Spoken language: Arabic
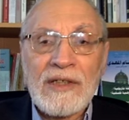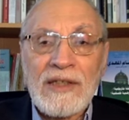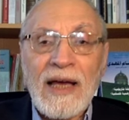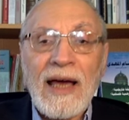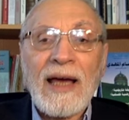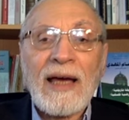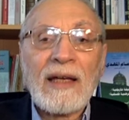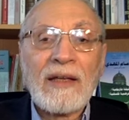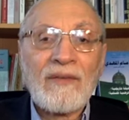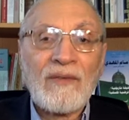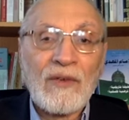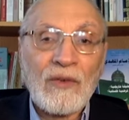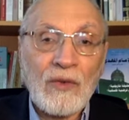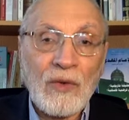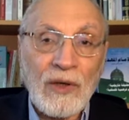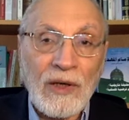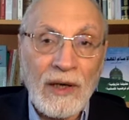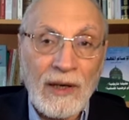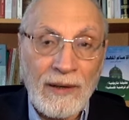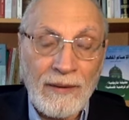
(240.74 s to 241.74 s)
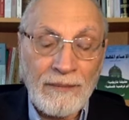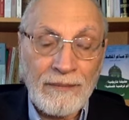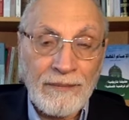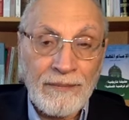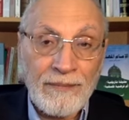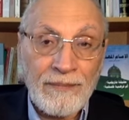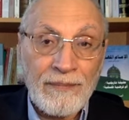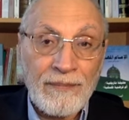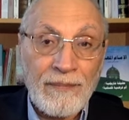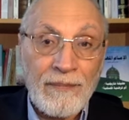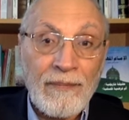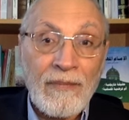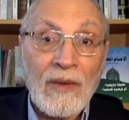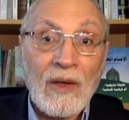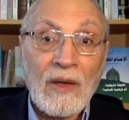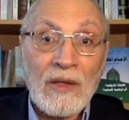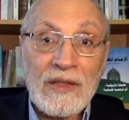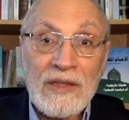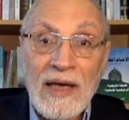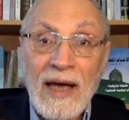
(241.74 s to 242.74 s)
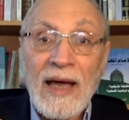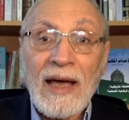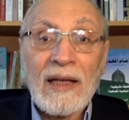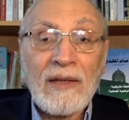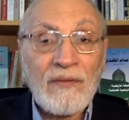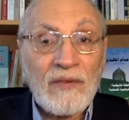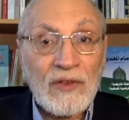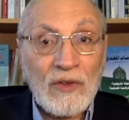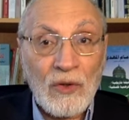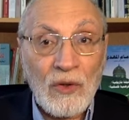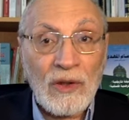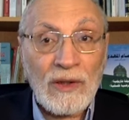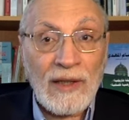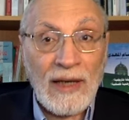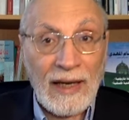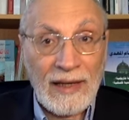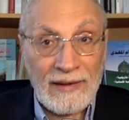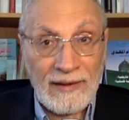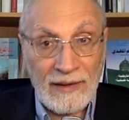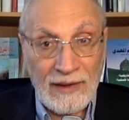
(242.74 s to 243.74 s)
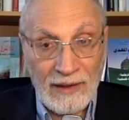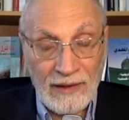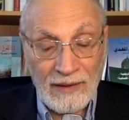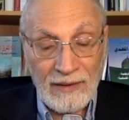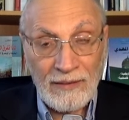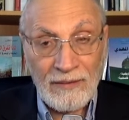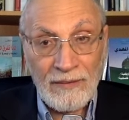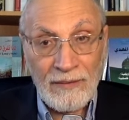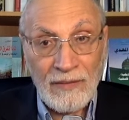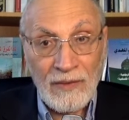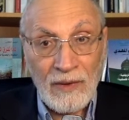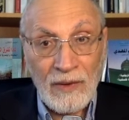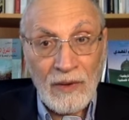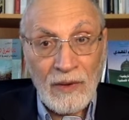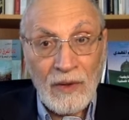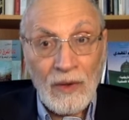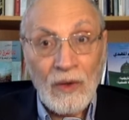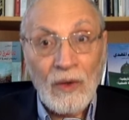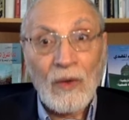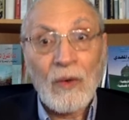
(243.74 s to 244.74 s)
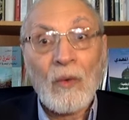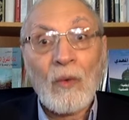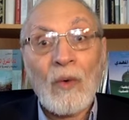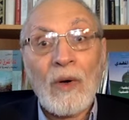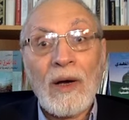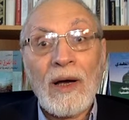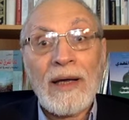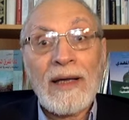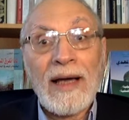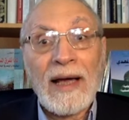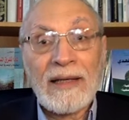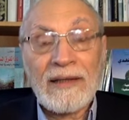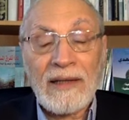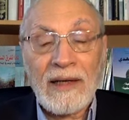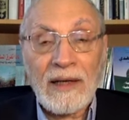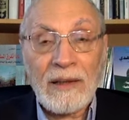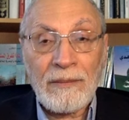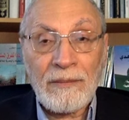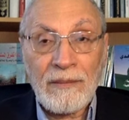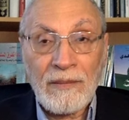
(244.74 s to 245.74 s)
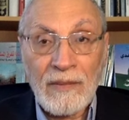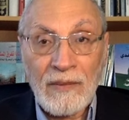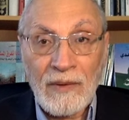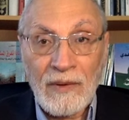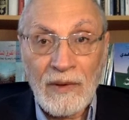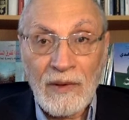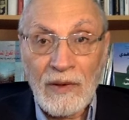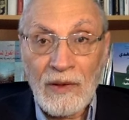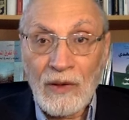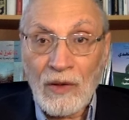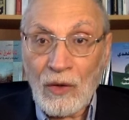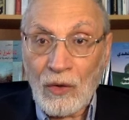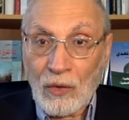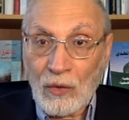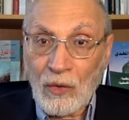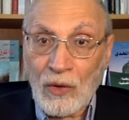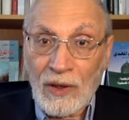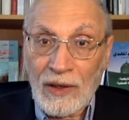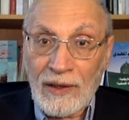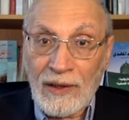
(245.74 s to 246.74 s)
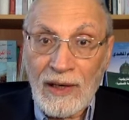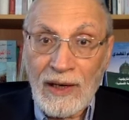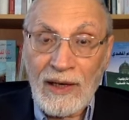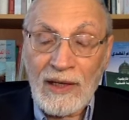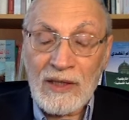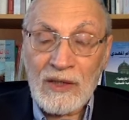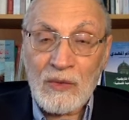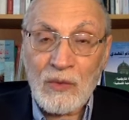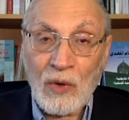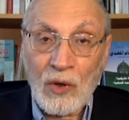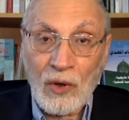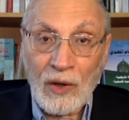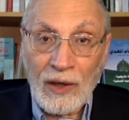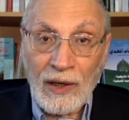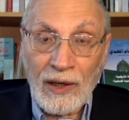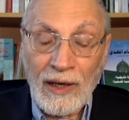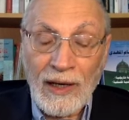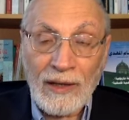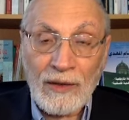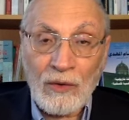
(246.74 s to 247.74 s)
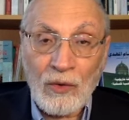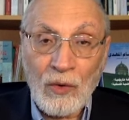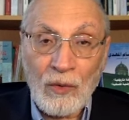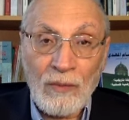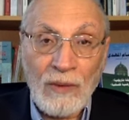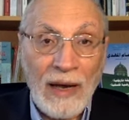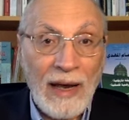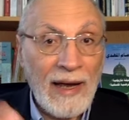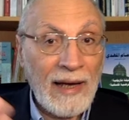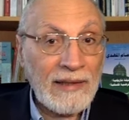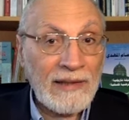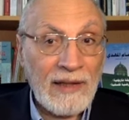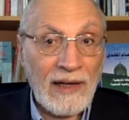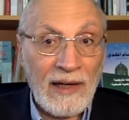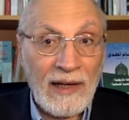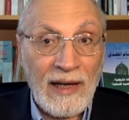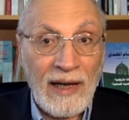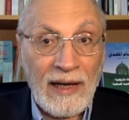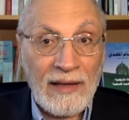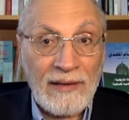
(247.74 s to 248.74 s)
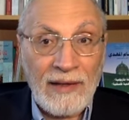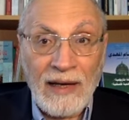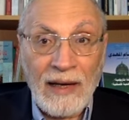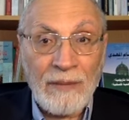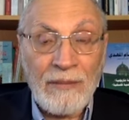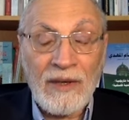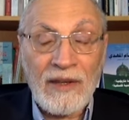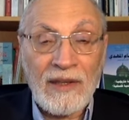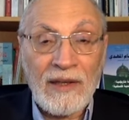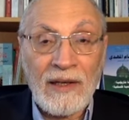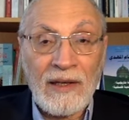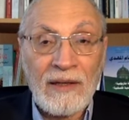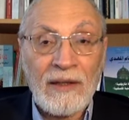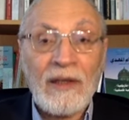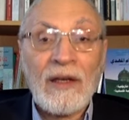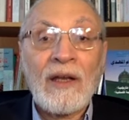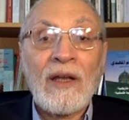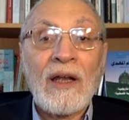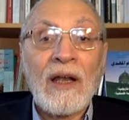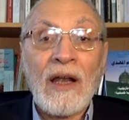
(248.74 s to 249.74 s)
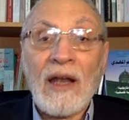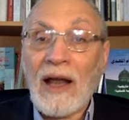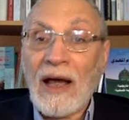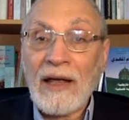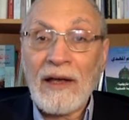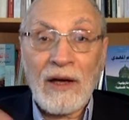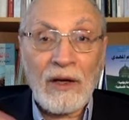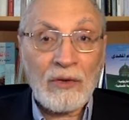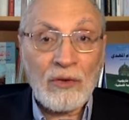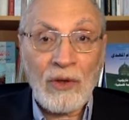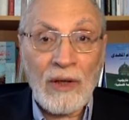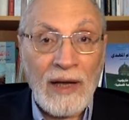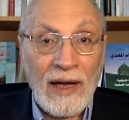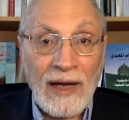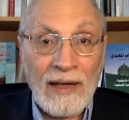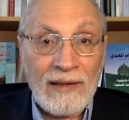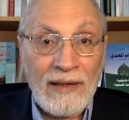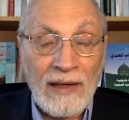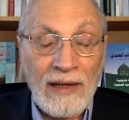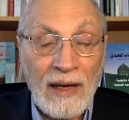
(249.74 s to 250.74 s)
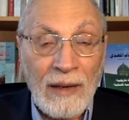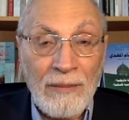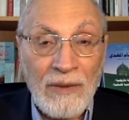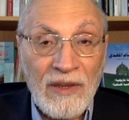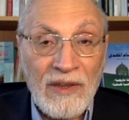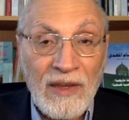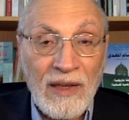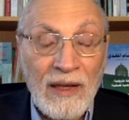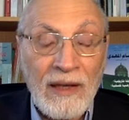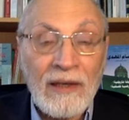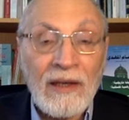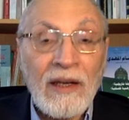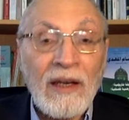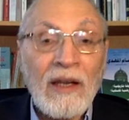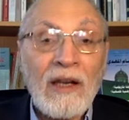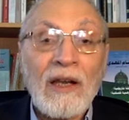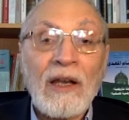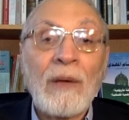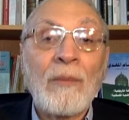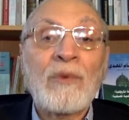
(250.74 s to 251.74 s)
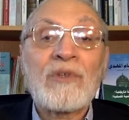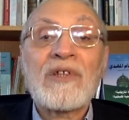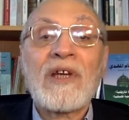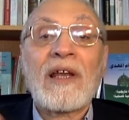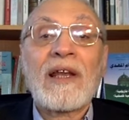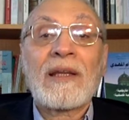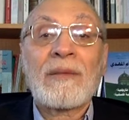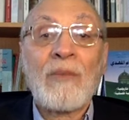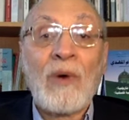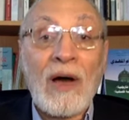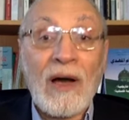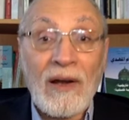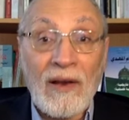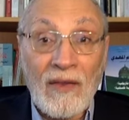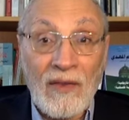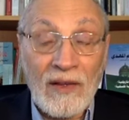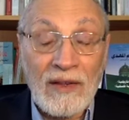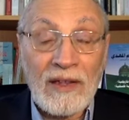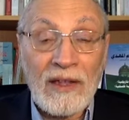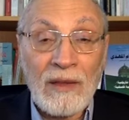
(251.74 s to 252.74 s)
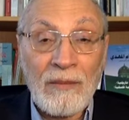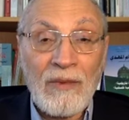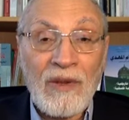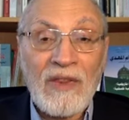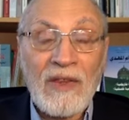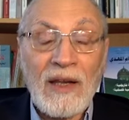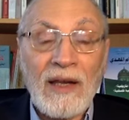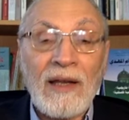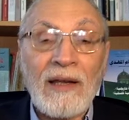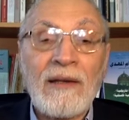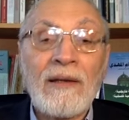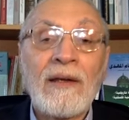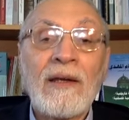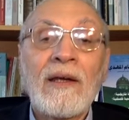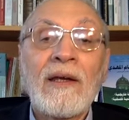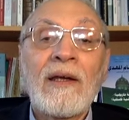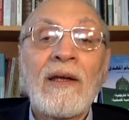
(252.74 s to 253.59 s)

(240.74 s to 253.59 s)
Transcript: زاهد في الدنيا زاهد في السلطة حتى ويحترم حقوق الناس وحرياتهم لا يعتقل أحدا عبثا لا يقتل أحدا عبثا لمجرد معارضته مثلا